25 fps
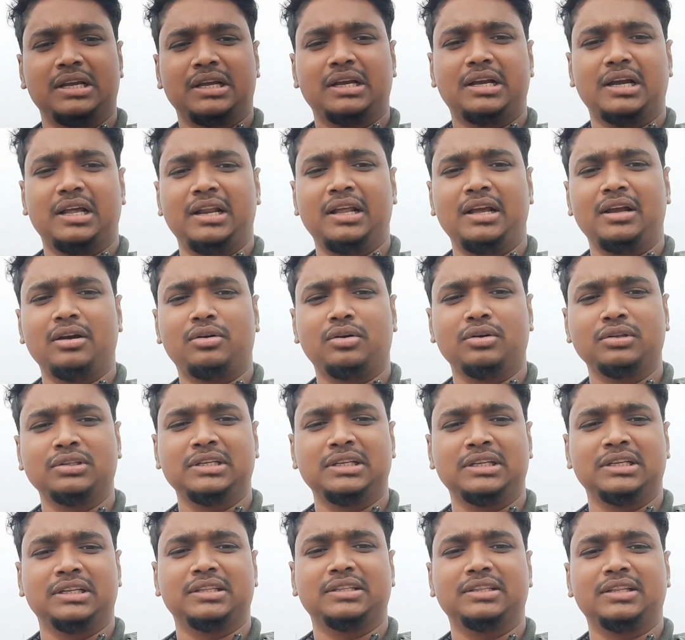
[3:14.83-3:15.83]
कने
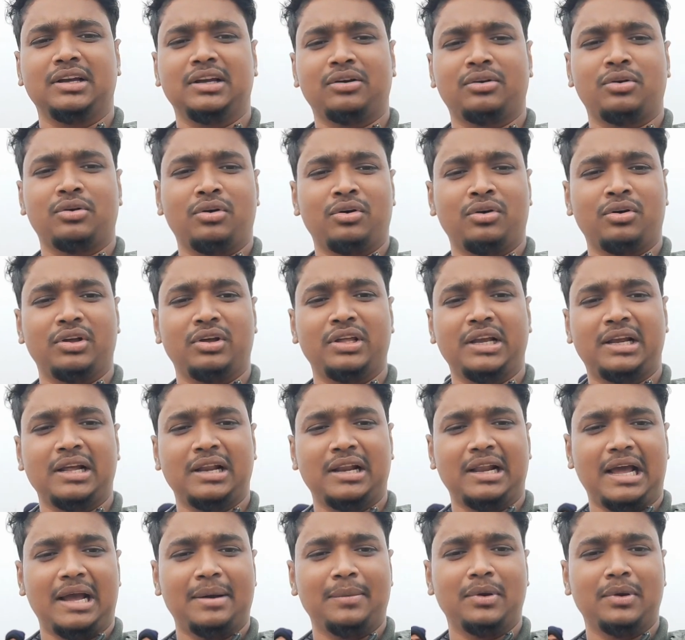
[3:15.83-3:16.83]
खोजी देखो एक
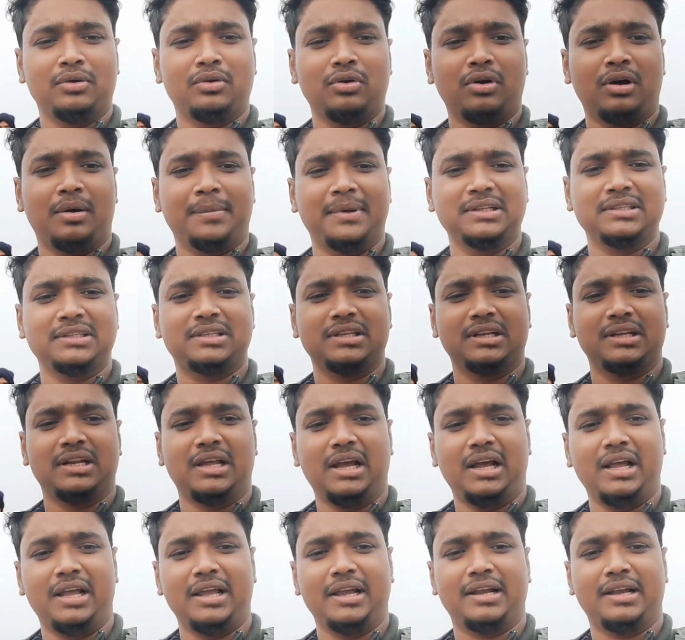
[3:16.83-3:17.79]
नाम हको अमन सिन्हा